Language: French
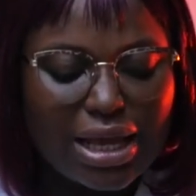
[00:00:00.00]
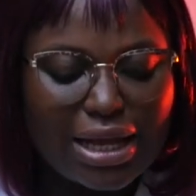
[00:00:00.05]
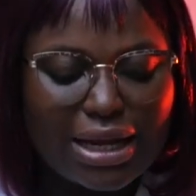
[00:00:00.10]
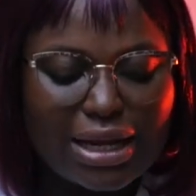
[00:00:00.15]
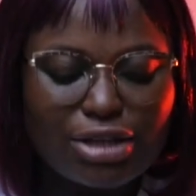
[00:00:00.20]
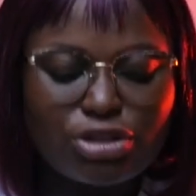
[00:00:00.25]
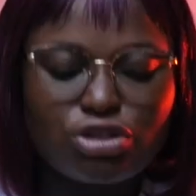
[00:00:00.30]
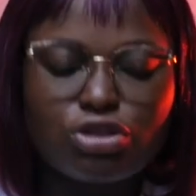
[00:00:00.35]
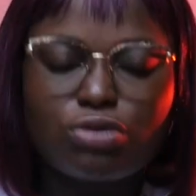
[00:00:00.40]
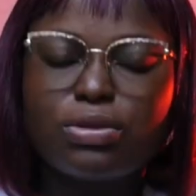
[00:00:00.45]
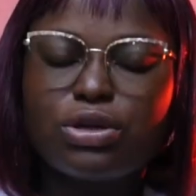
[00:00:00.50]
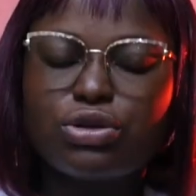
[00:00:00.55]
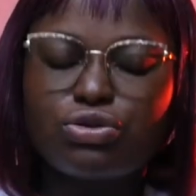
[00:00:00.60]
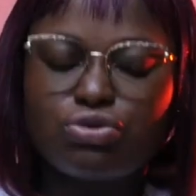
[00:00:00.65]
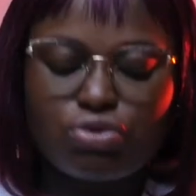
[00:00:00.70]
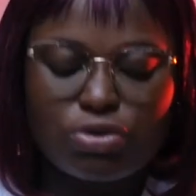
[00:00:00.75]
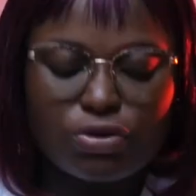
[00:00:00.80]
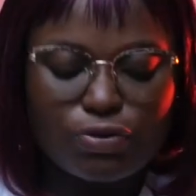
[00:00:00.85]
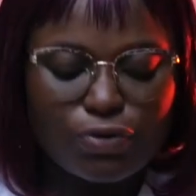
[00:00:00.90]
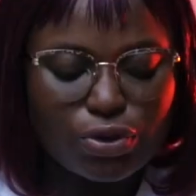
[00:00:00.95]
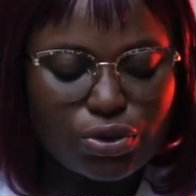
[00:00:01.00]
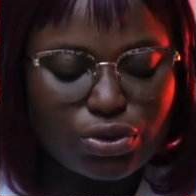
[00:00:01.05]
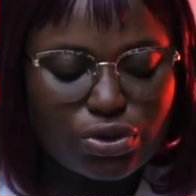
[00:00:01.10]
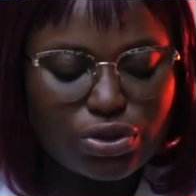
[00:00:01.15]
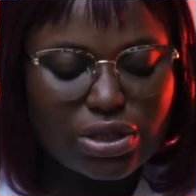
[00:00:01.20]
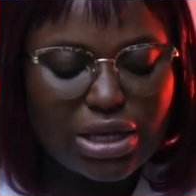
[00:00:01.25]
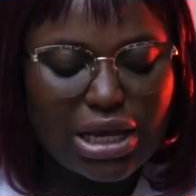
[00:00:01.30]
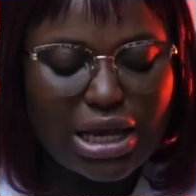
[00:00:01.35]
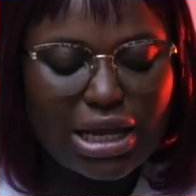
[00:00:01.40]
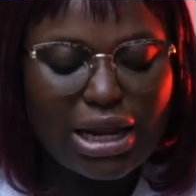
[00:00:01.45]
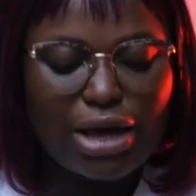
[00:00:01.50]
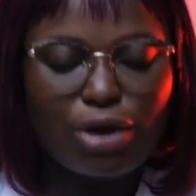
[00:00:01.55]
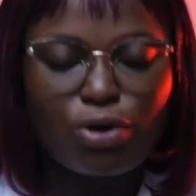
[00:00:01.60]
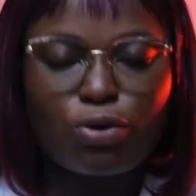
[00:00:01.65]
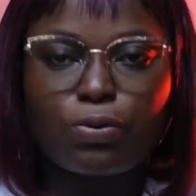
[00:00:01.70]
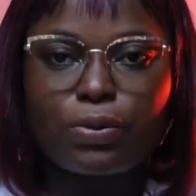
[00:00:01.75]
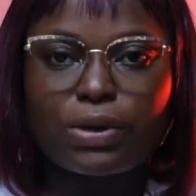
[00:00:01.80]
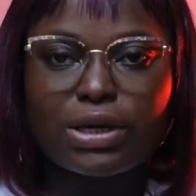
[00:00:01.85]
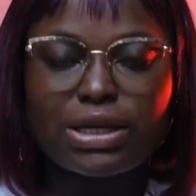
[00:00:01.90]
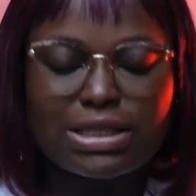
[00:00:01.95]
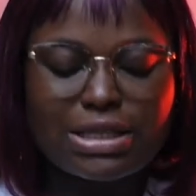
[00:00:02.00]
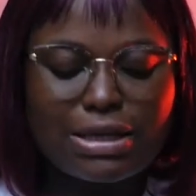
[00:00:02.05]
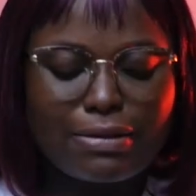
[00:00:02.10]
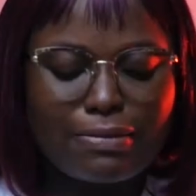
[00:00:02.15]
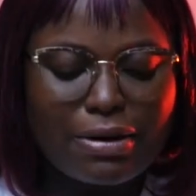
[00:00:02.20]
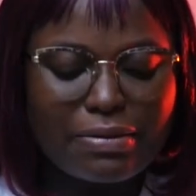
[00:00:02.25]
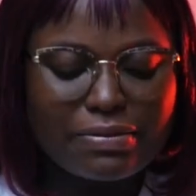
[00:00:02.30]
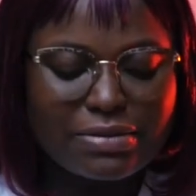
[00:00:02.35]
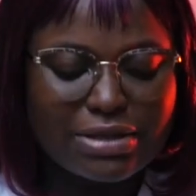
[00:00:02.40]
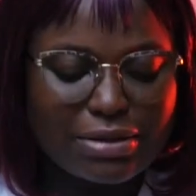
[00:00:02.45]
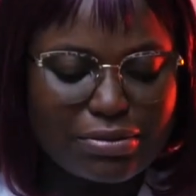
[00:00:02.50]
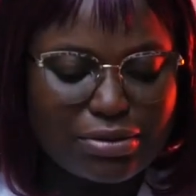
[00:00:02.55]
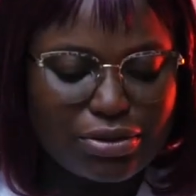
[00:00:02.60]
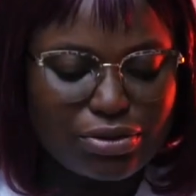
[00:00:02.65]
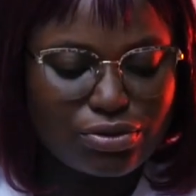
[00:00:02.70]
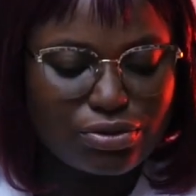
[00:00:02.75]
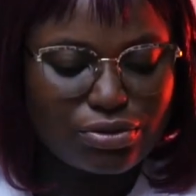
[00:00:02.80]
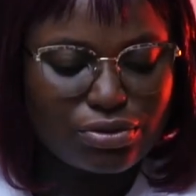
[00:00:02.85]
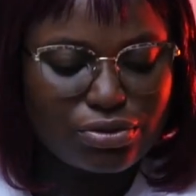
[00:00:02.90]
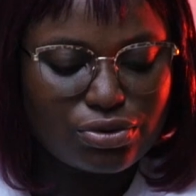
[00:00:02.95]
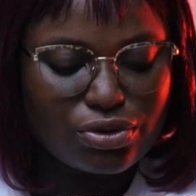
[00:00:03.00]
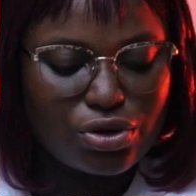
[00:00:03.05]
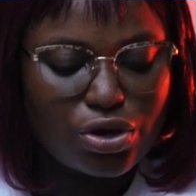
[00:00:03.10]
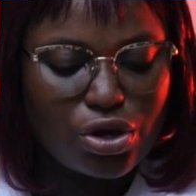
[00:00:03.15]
La semaine suivante, elle a repris ses mêmes habitudes.